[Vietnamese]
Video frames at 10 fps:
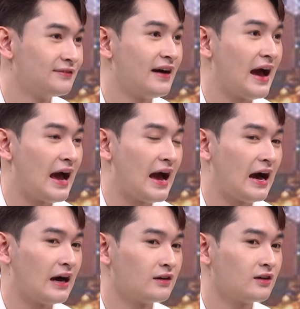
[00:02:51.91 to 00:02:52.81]

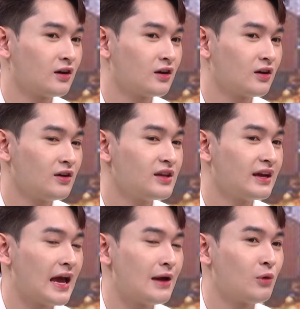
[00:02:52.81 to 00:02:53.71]
và có
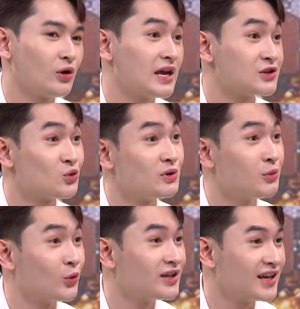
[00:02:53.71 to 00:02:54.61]
những ngày em bỏ nhà trốn đi
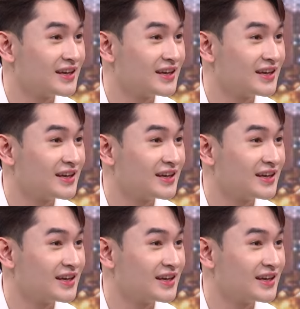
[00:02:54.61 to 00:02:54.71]
bụi chị